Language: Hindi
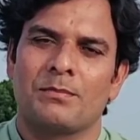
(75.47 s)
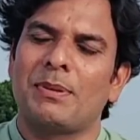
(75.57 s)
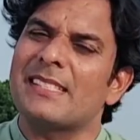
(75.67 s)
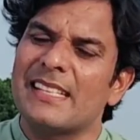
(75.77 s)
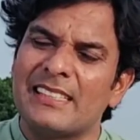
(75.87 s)

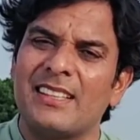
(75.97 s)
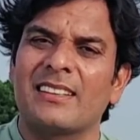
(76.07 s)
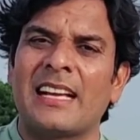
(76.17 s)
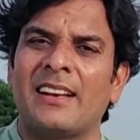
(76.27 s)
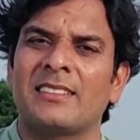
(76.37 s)
बस इतना
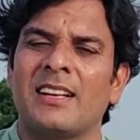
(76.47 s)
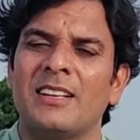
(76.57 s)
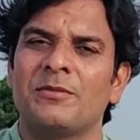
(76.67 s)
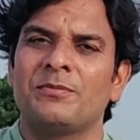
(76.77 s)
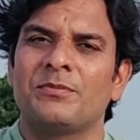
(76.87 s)
कहना था
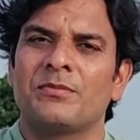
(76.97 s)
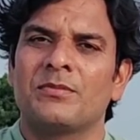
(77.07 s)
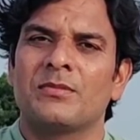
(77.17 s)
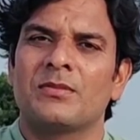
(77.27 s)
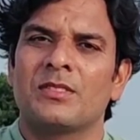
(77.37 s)

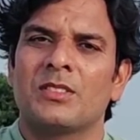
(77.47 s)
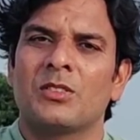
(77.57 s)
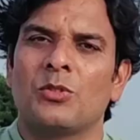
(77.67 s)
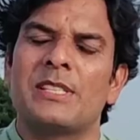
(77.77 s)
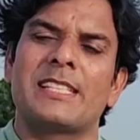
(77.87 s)

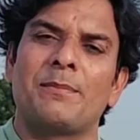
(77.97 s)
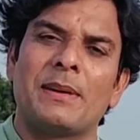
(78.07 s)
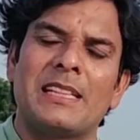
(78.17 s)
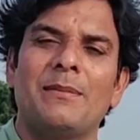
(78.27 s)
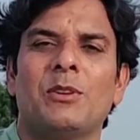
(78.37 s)
इसके
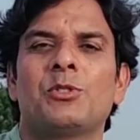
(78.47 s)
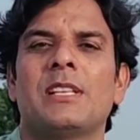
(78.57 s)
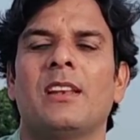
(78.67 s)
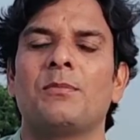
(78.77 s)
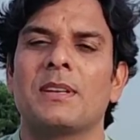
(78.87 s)
बदले में
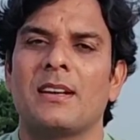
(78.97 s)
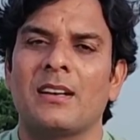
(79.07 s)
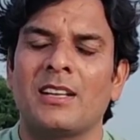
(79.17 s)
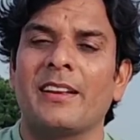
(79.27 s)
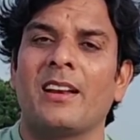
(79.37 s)
उसे लगभग
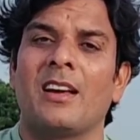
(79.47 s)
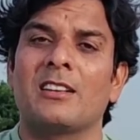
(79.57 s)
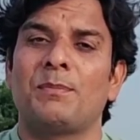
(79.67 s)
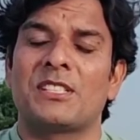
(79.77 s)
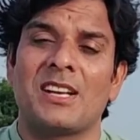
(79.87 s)
अठारह
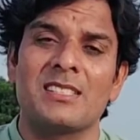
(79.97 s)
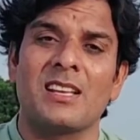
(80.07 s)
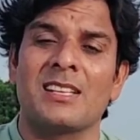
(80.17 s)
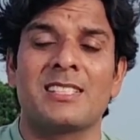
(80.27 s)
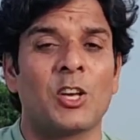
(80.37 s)
लाख पचास
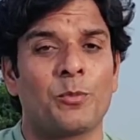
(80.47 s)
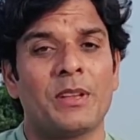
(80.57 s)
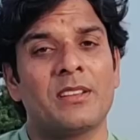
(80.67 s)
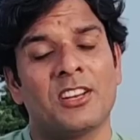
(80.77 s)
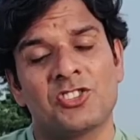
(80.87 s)
हज़ार
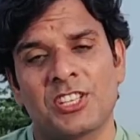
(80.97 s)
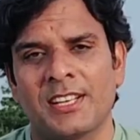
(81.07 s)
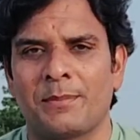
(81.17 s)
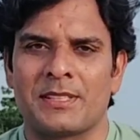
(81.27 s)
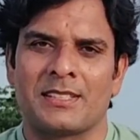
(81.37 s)
रुपये खर्च
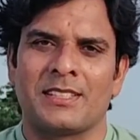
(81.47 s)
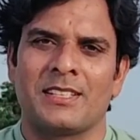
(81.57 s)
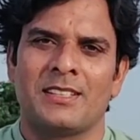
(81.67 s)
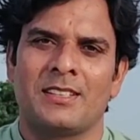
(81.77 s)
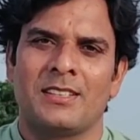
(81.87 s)
करने पड़ जाते
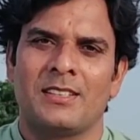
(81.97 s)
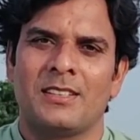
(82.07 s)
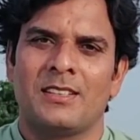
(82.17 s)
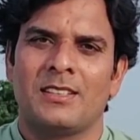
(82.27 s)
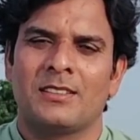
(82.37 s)
हैं
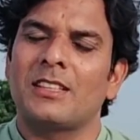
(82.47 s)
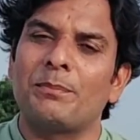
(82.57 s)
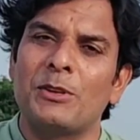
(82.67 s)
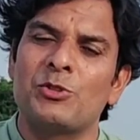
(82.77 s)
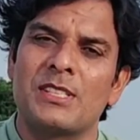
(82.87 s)
तब
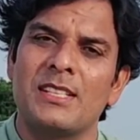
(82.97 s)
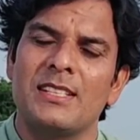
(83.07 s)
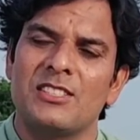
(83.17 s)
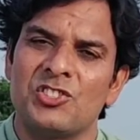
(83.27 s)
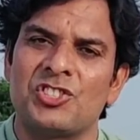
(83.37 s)
भी उसकी
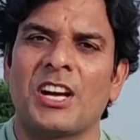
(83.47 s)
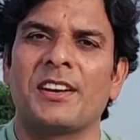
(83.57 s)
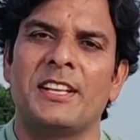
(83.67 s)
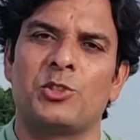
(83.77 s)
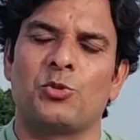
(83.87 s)
जान
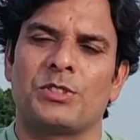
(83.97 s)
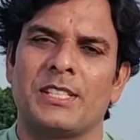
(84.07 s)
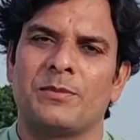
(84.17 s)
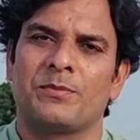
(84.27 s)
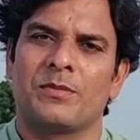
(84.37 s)
नहीं छूटती